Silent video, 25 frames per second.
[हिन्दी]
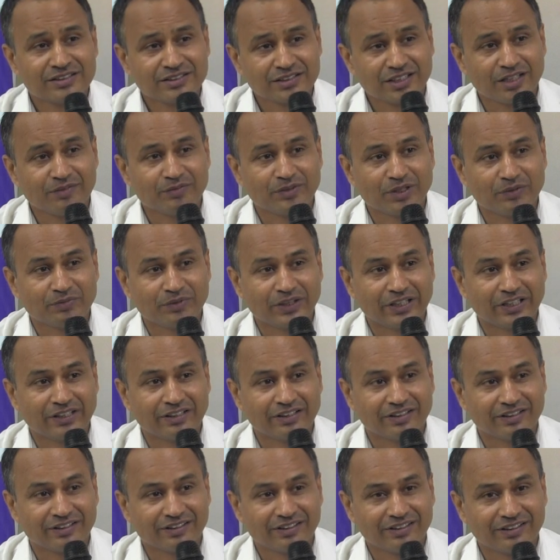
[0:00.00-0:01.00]
सामने पीने
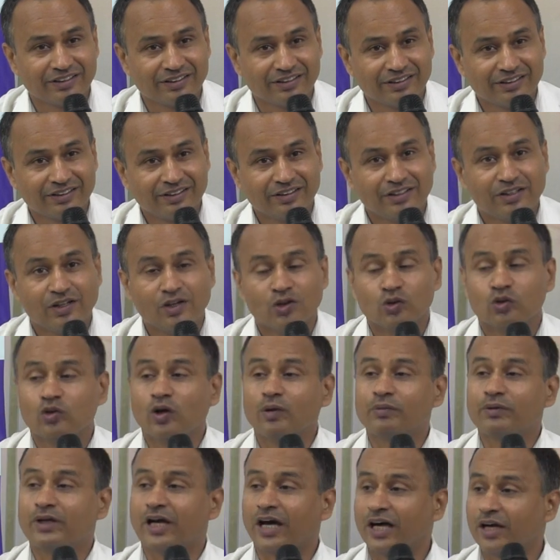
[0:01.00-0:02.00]
लग गया तो
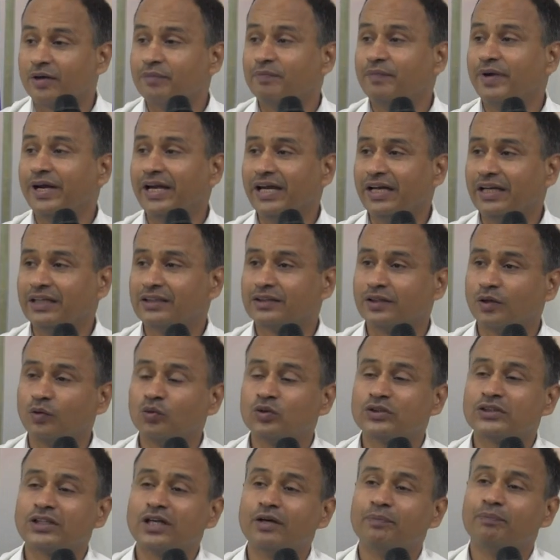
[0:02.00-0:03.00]
अब घर में जब
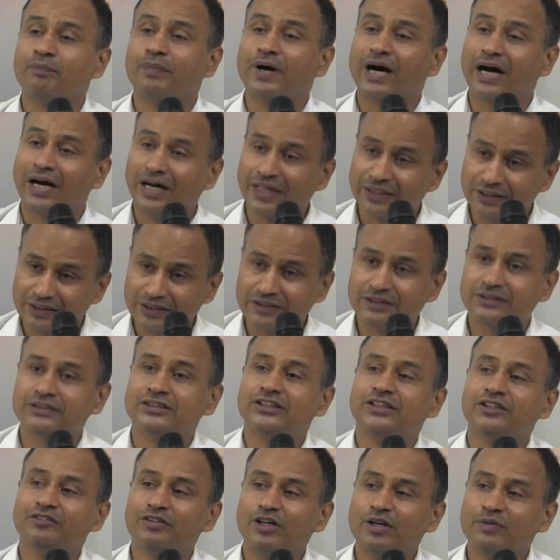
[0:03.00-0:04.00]
उसके बाद
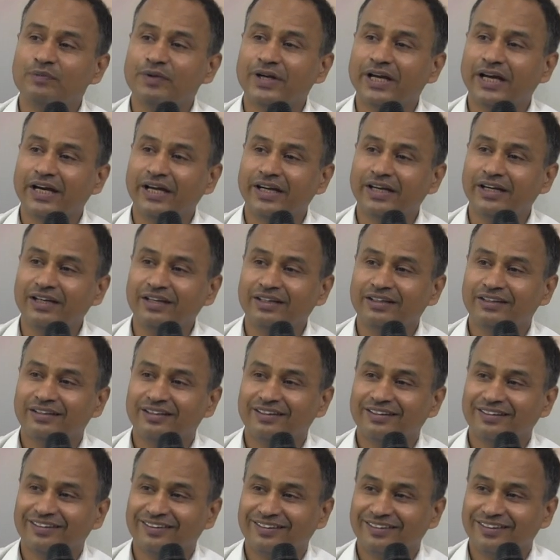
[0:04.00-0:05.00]
जीवन में आए
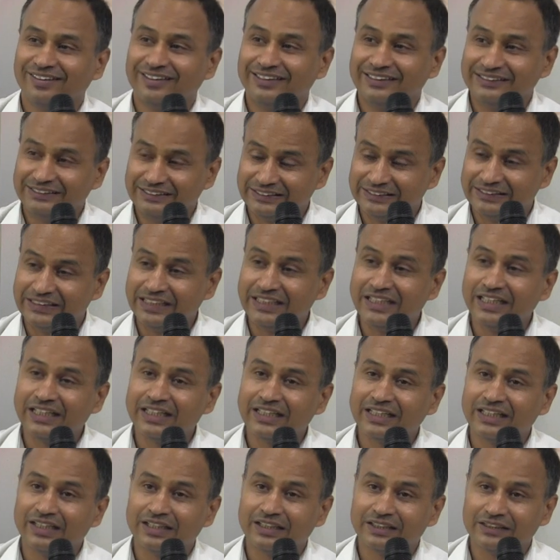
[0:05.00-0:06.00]
जिन
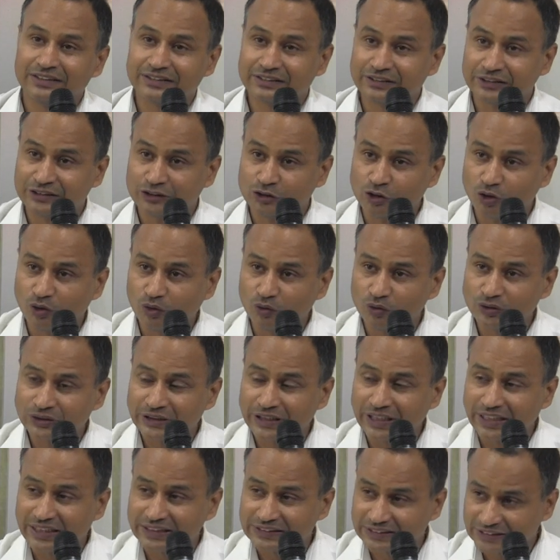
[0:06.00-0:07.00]
जो
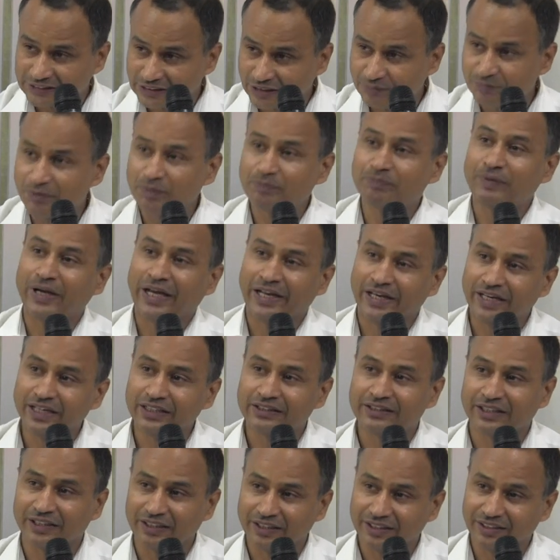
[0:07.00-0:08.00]
उसके रिश्ते में पहले
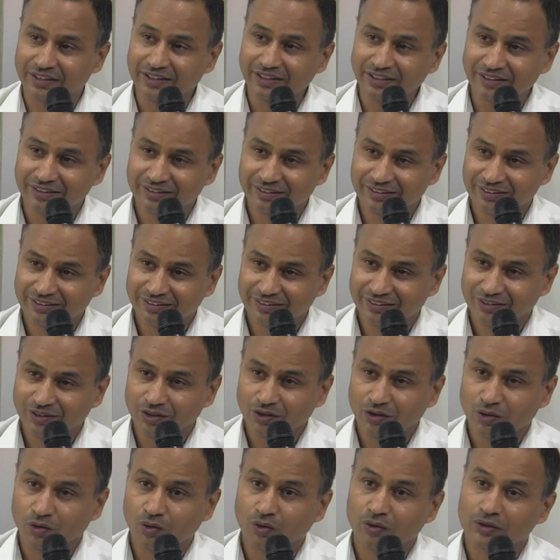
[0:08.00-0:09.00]
थे
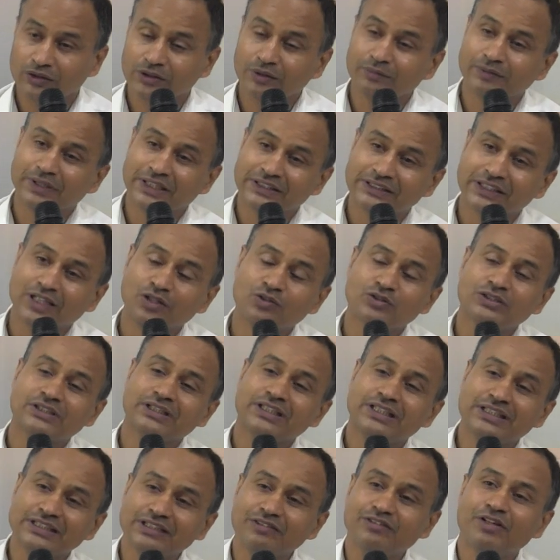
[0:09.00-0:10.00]
जब नशा
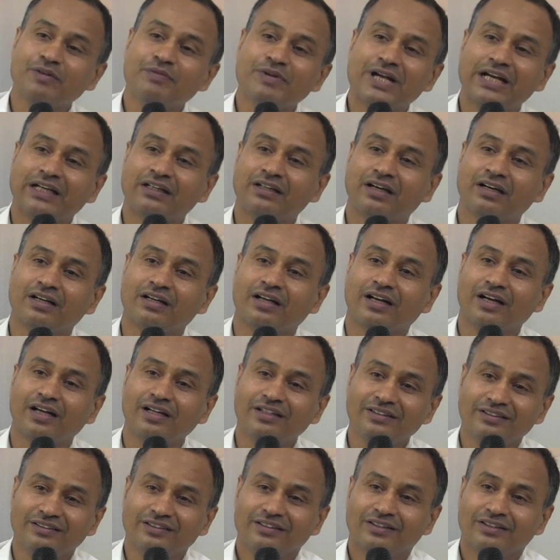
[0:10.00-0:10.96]
उसके जीवन में एंटर करा